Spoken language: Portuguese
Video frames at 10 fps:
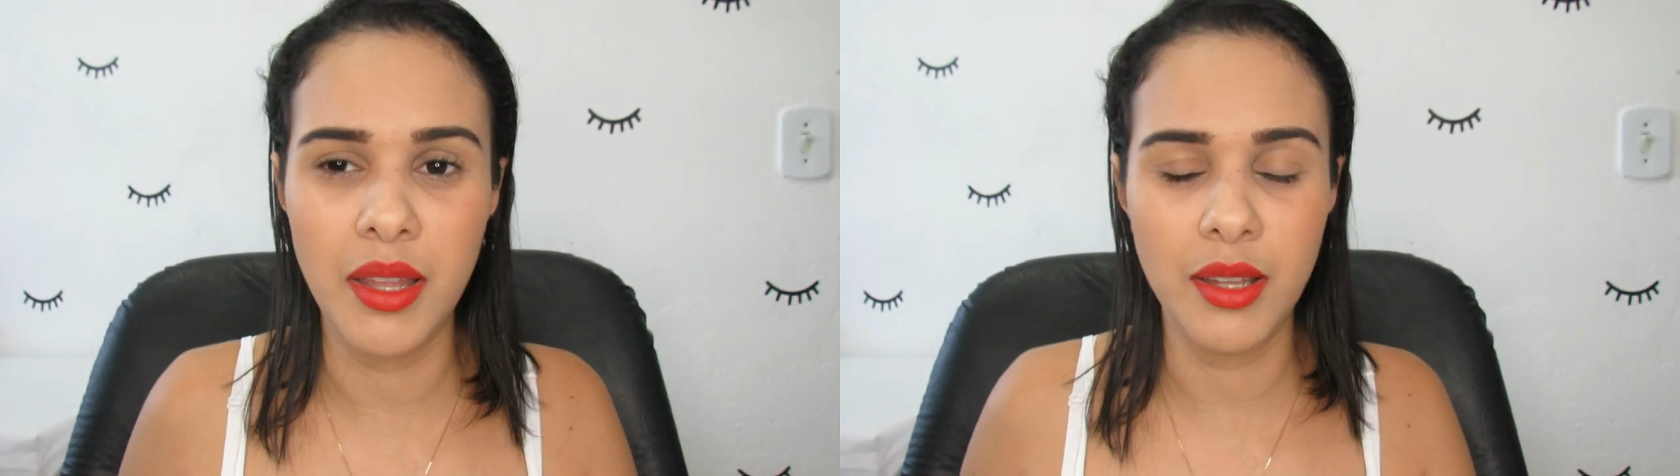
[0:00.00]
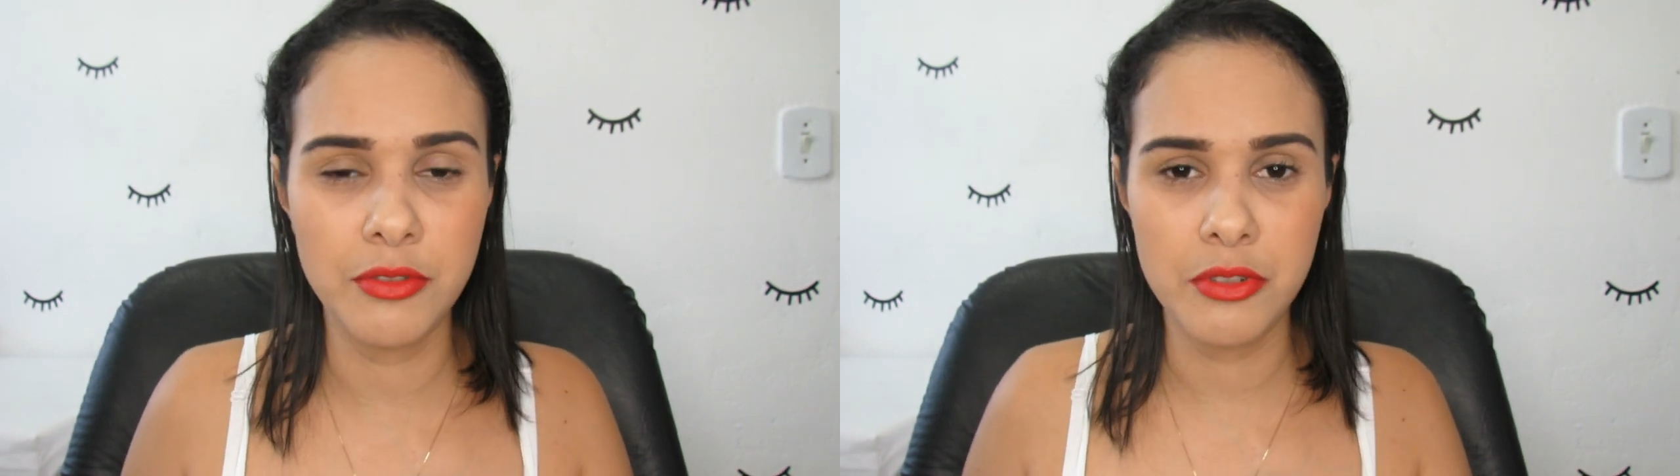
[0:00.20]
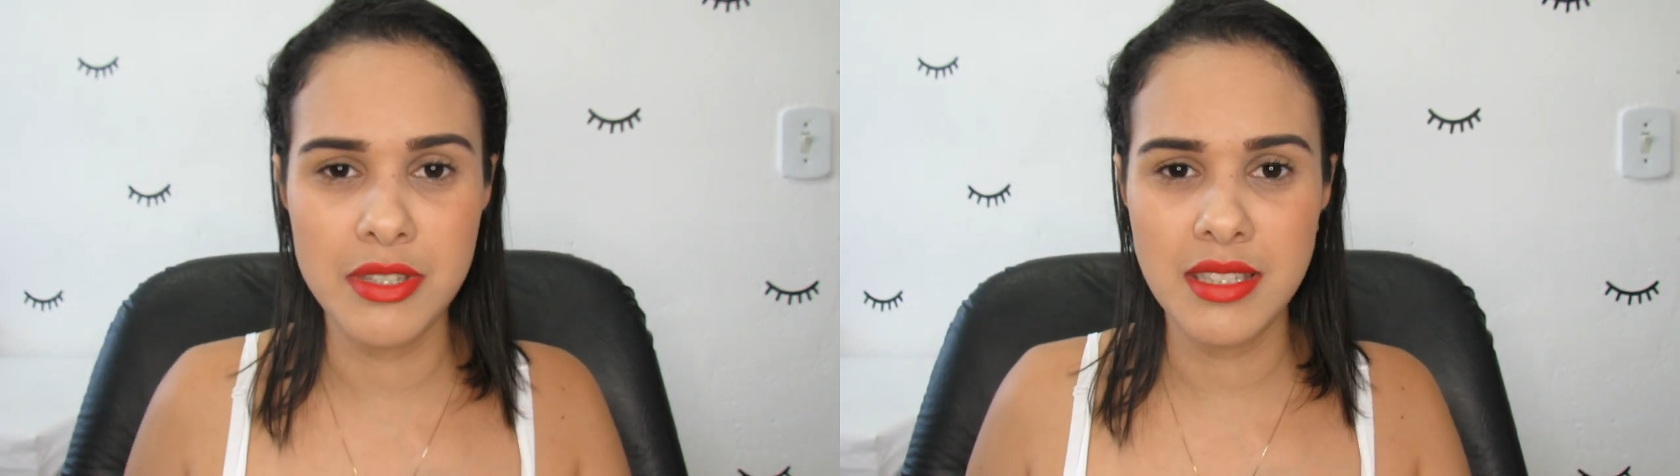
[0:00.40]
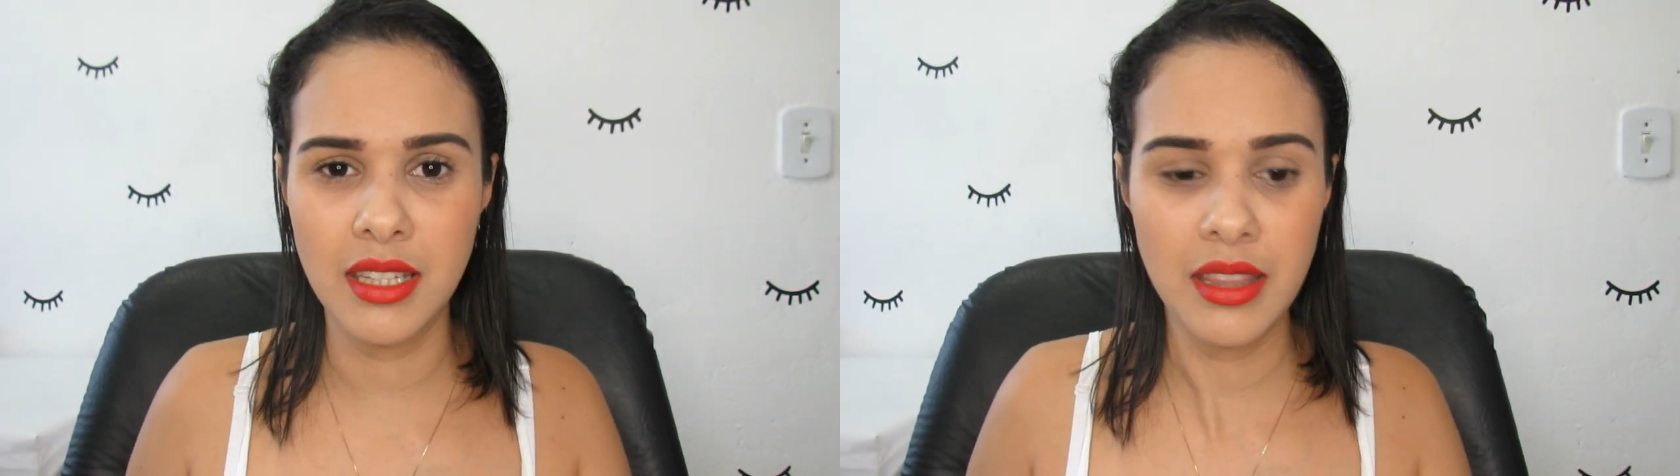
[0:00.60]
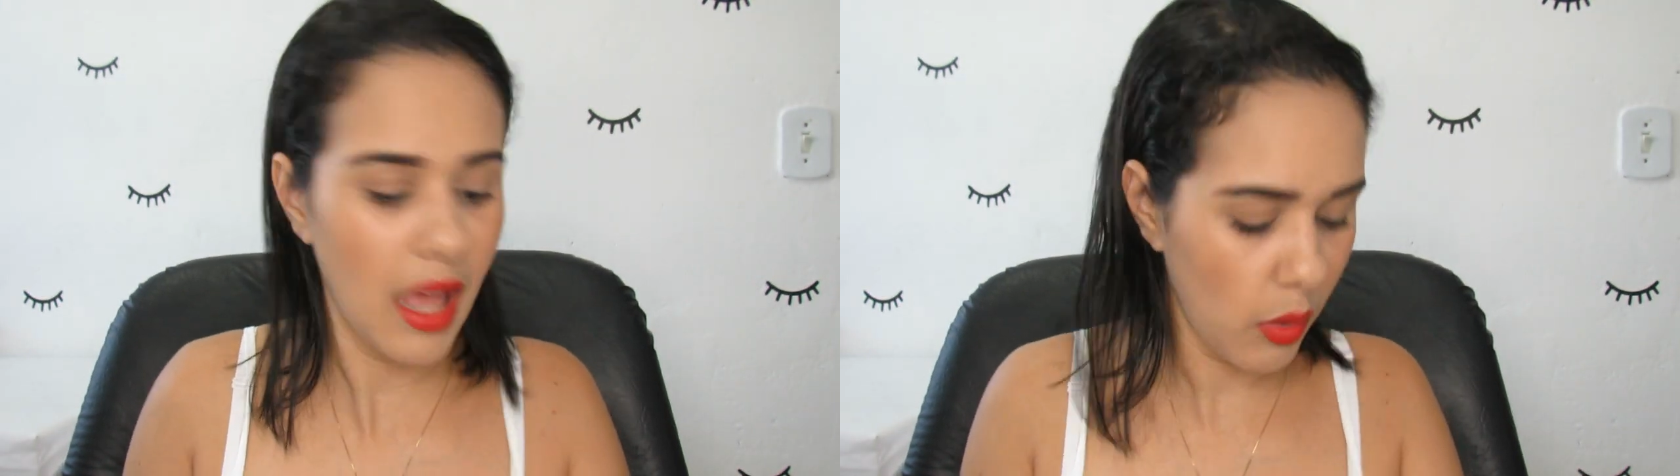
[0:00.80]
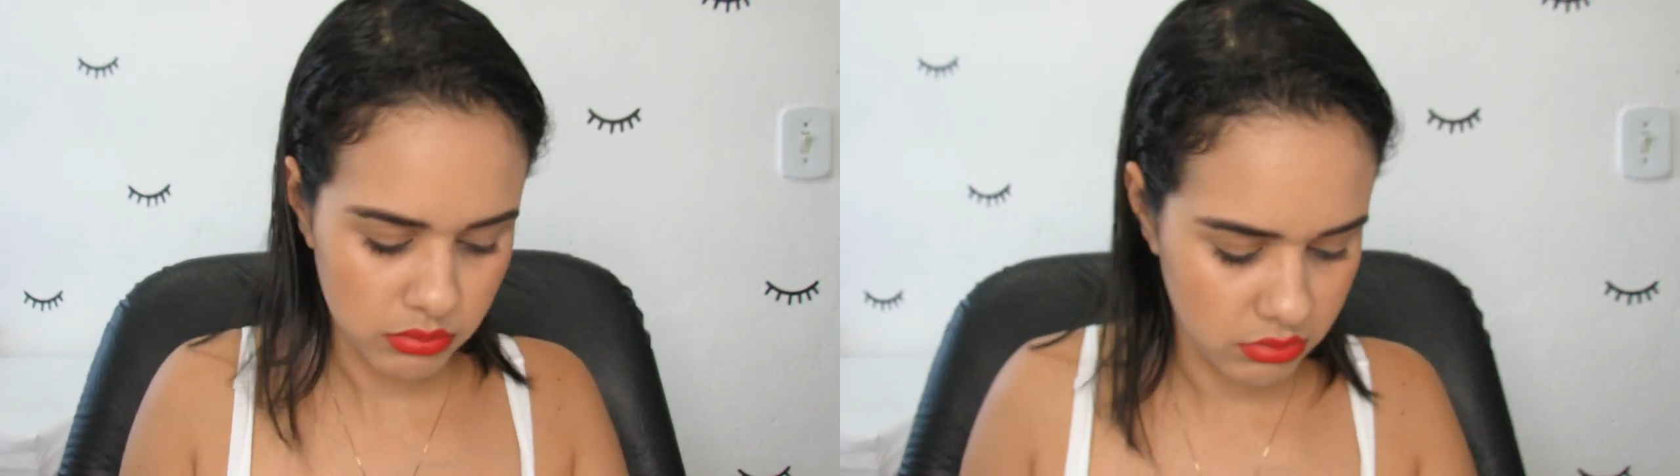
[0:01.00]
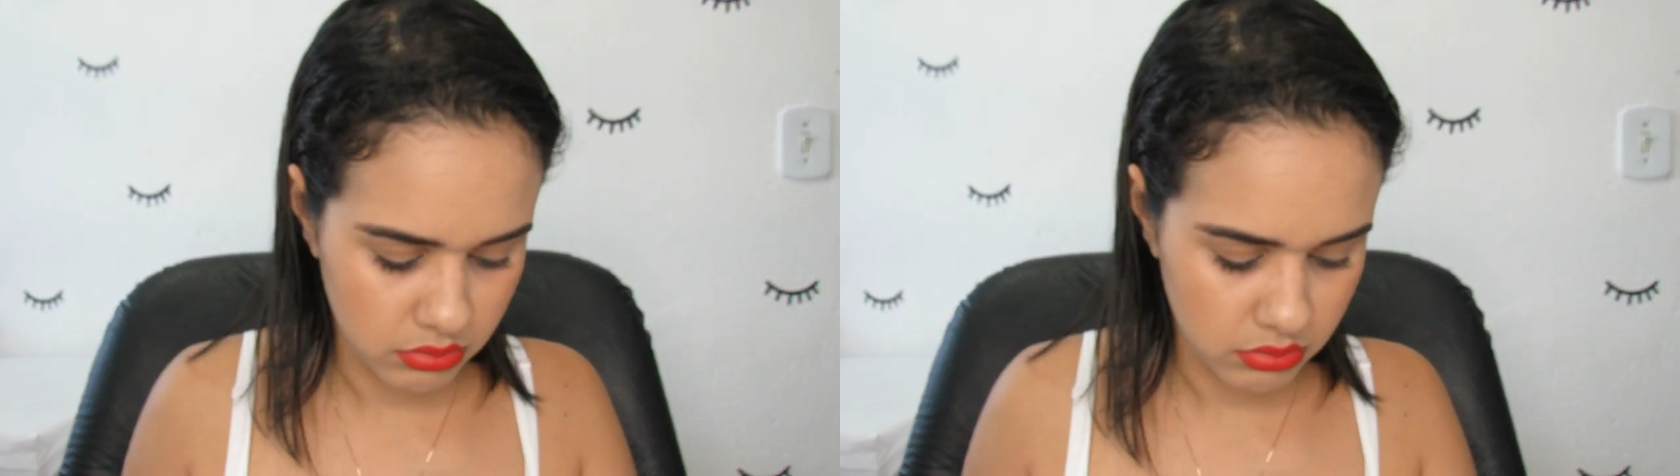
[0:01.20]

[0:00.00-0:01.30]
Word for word: Ela falou assim, não,